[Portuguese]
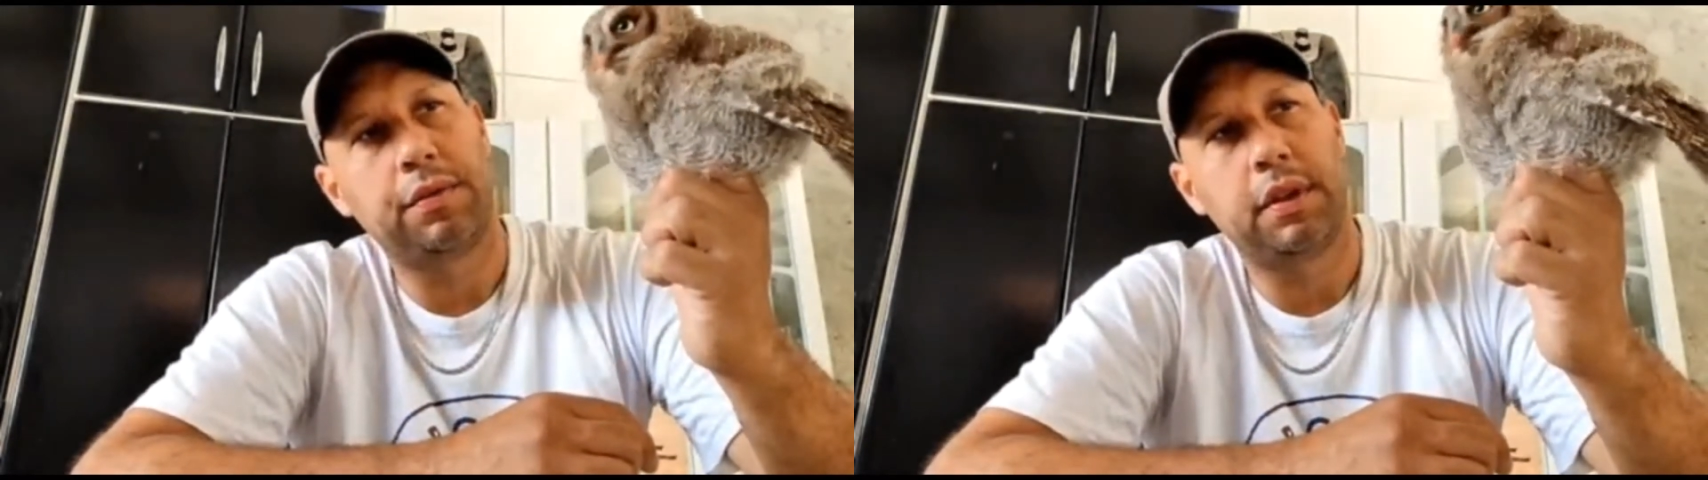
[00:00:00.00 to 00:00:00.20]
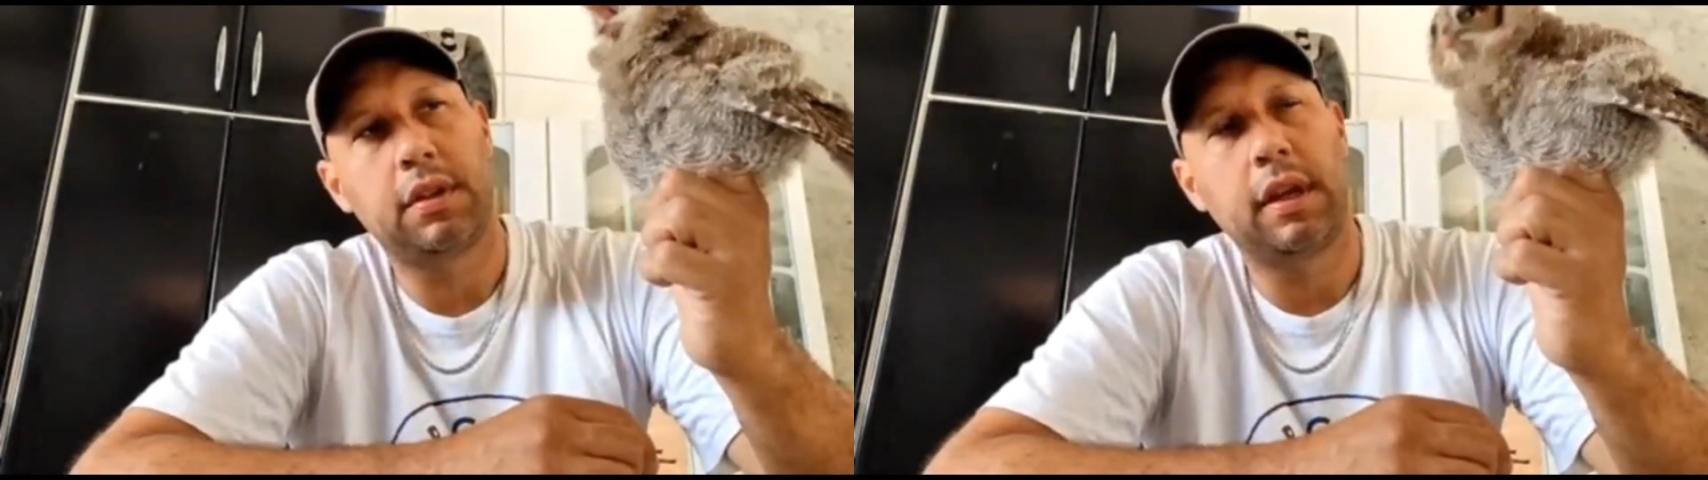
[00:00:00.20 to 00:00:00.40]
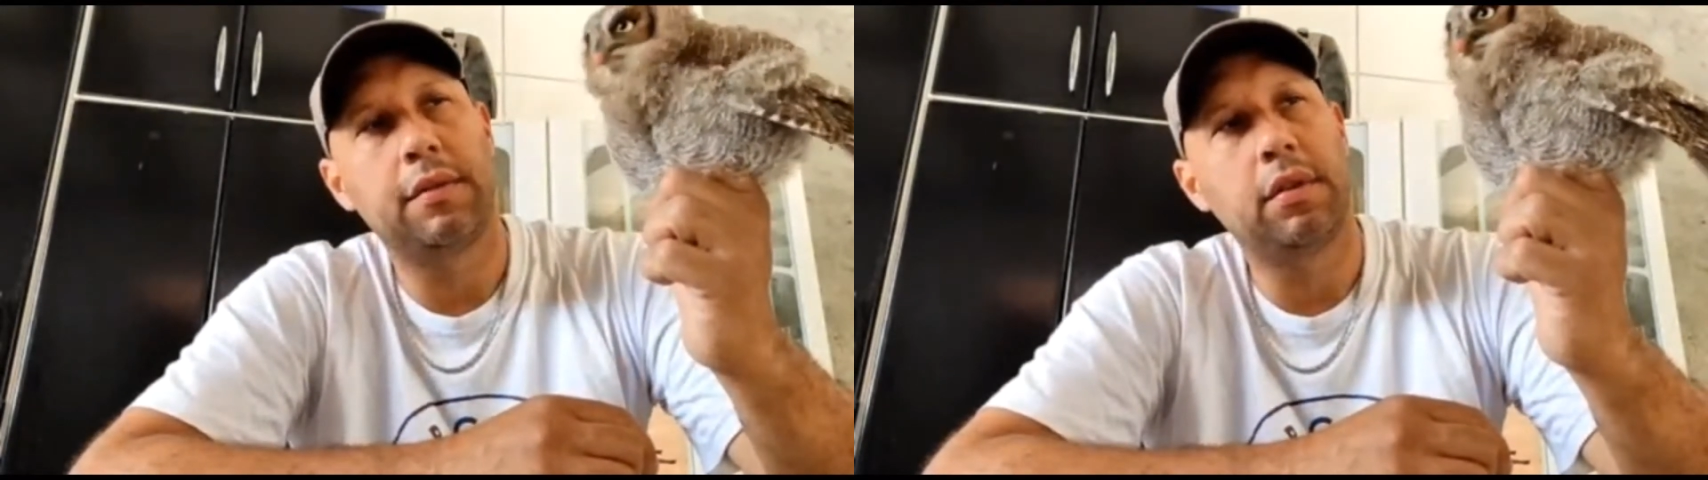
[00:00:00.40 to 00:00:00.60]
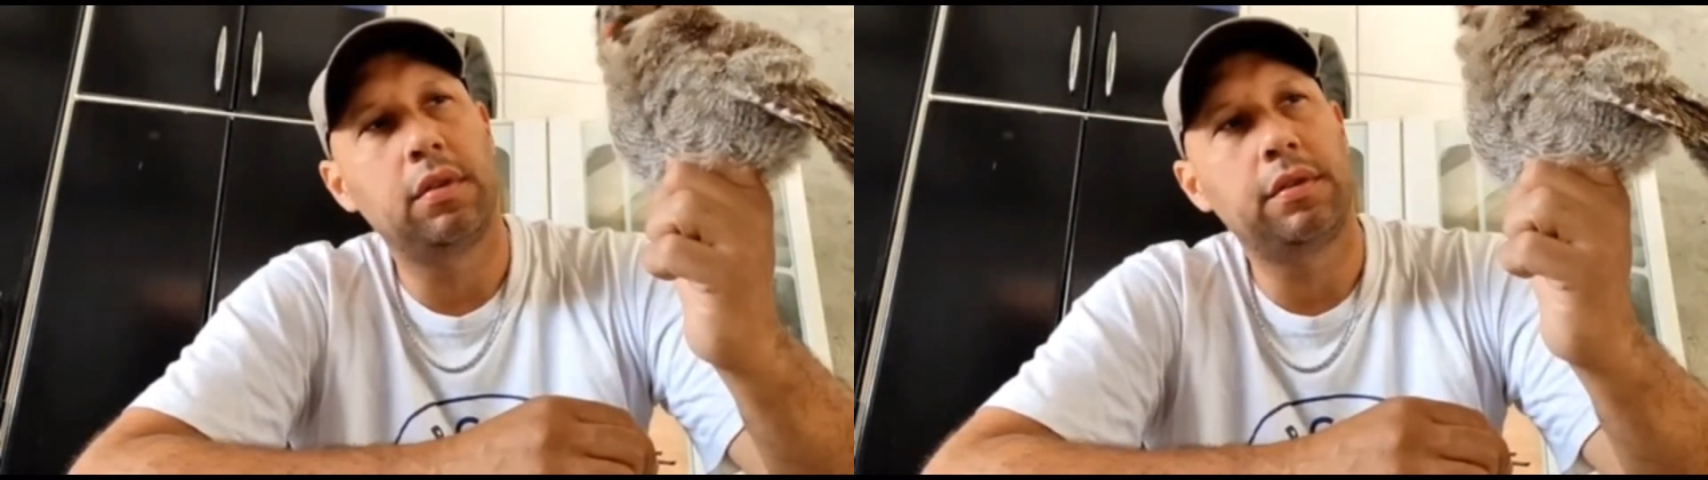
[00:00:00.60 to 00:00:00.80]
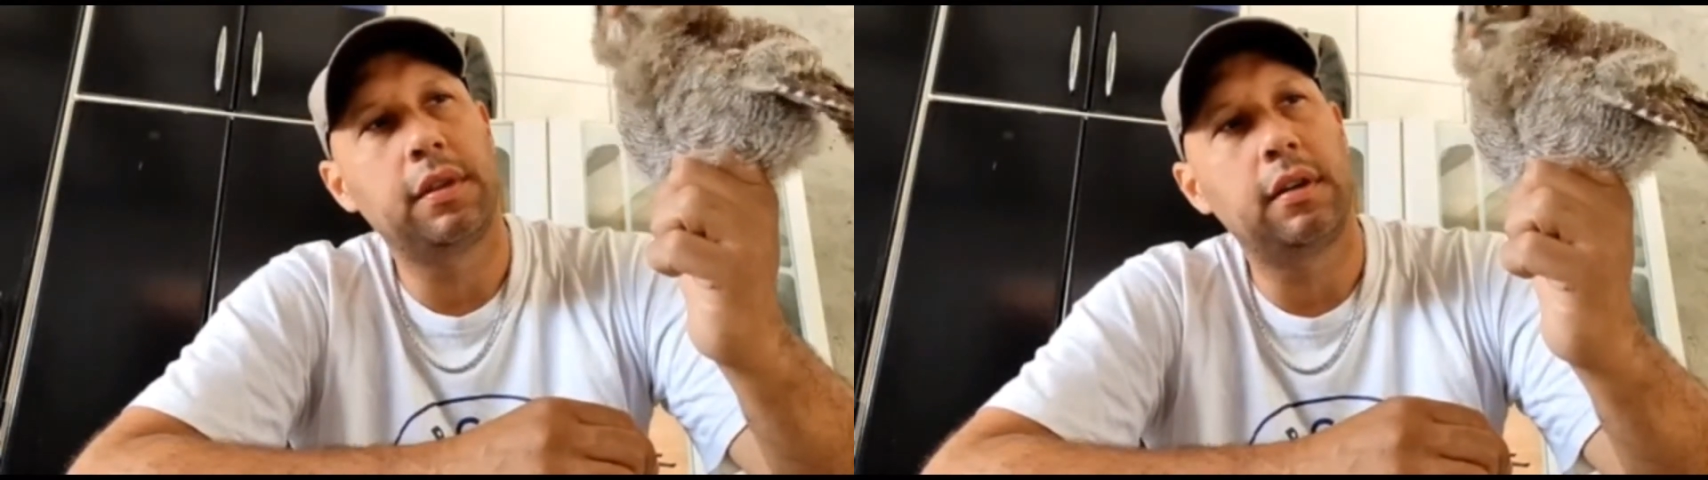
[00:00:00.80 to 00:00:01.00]
vídeo da
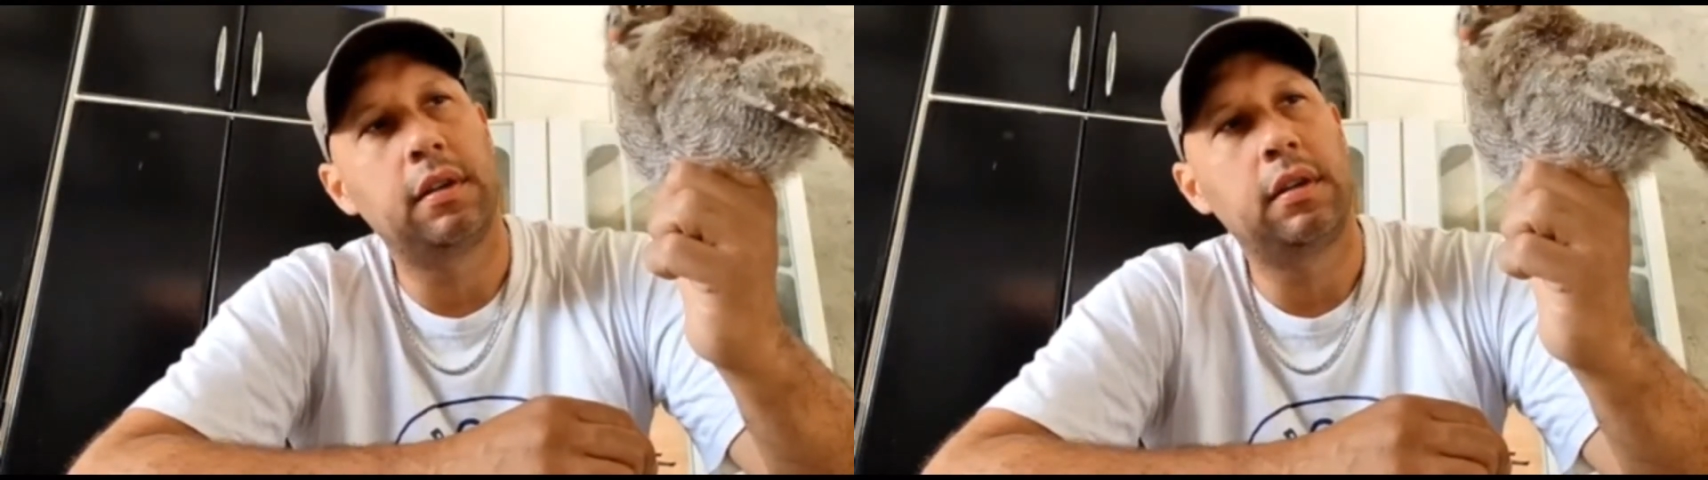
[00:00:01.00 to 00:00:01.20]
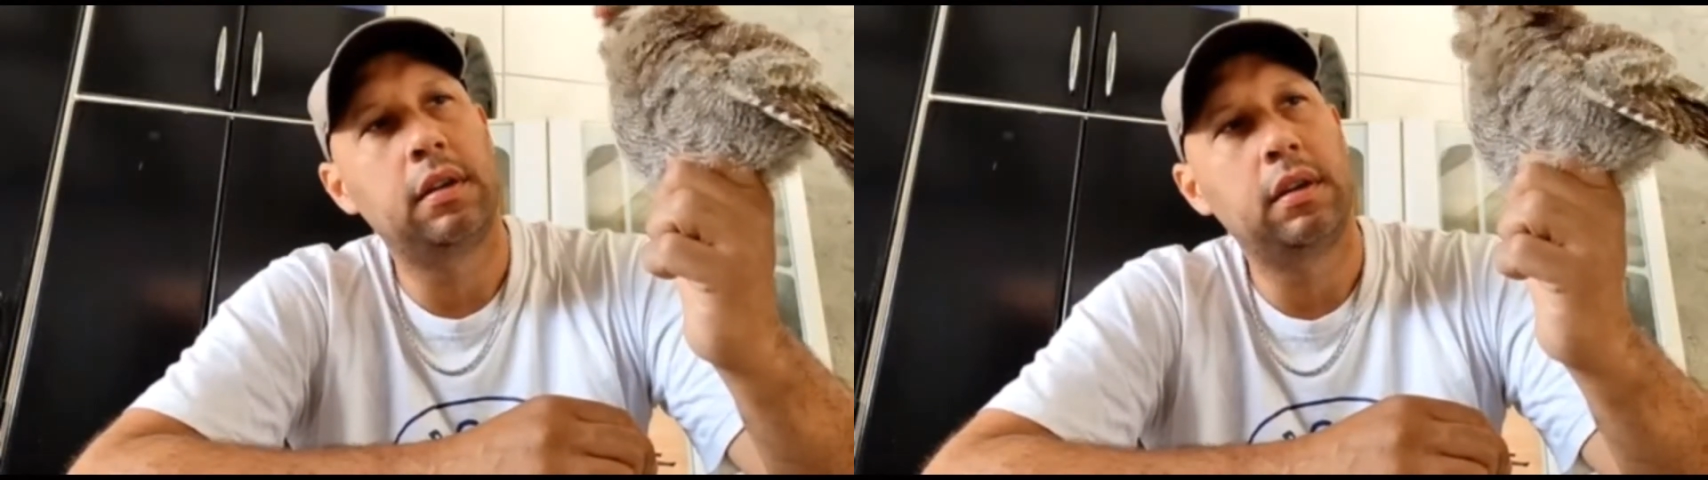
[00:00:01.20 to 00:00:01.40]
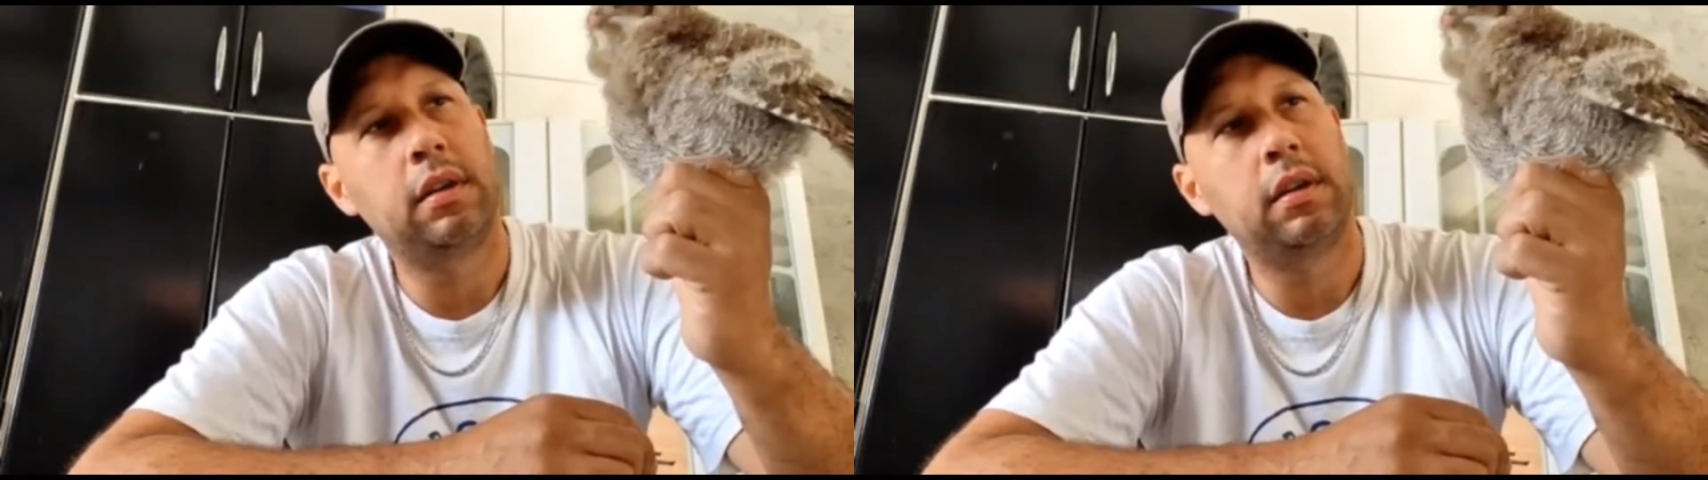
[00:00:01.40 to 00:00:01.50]
evolução.